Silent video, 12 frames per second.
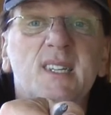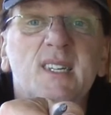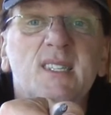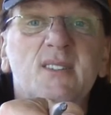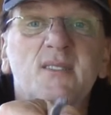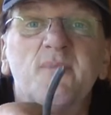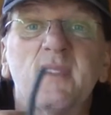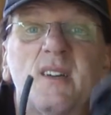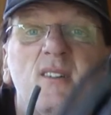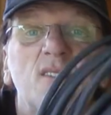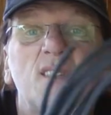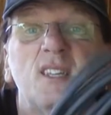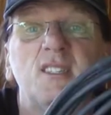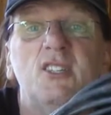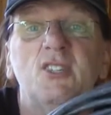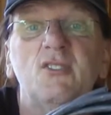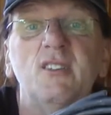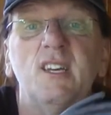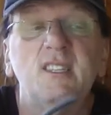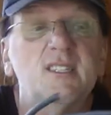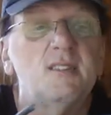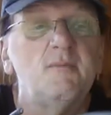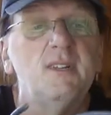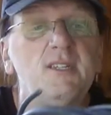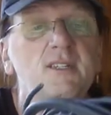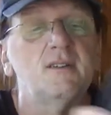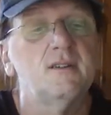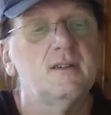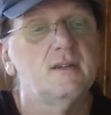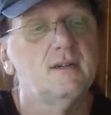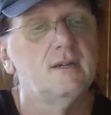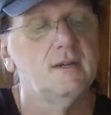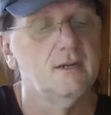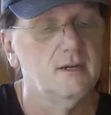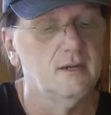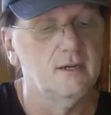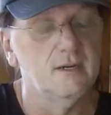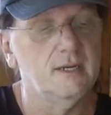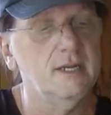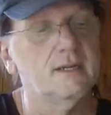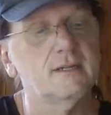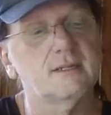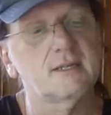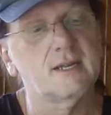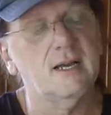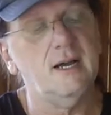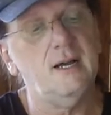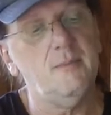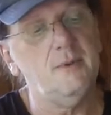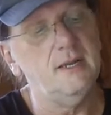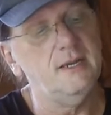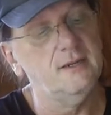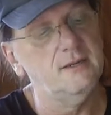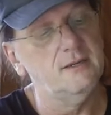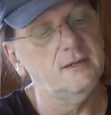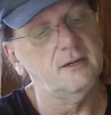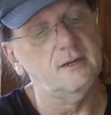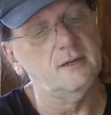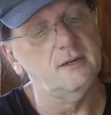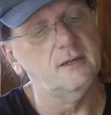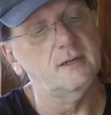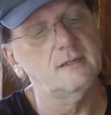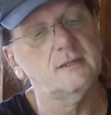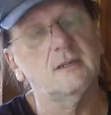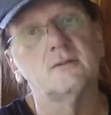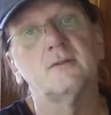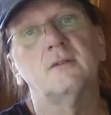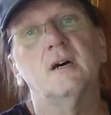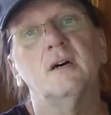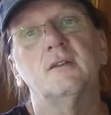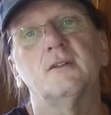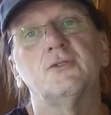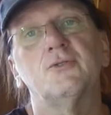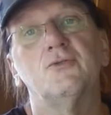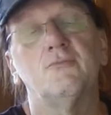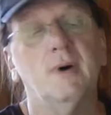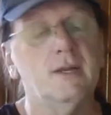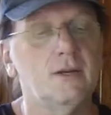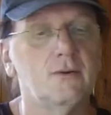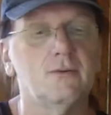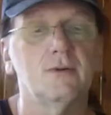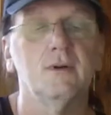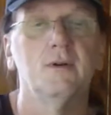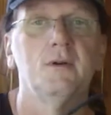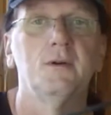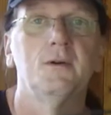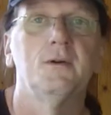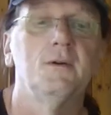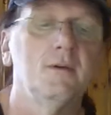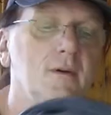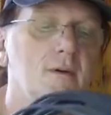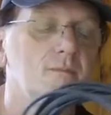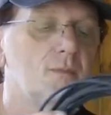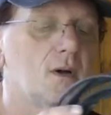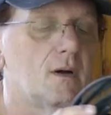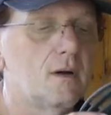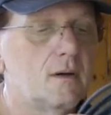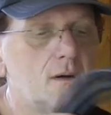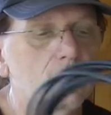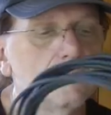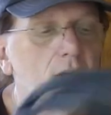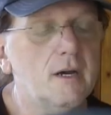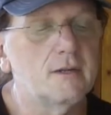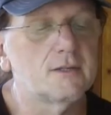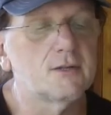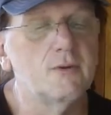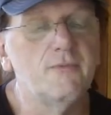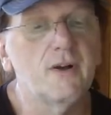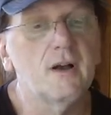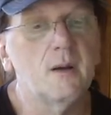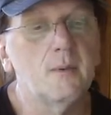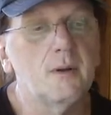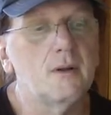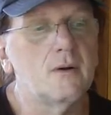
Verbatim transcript: So. Und das ist schon ein ziemlich dickes Kabel innen drin. Ist also nach einer schönen Ummantelung ein reines Kupferkabel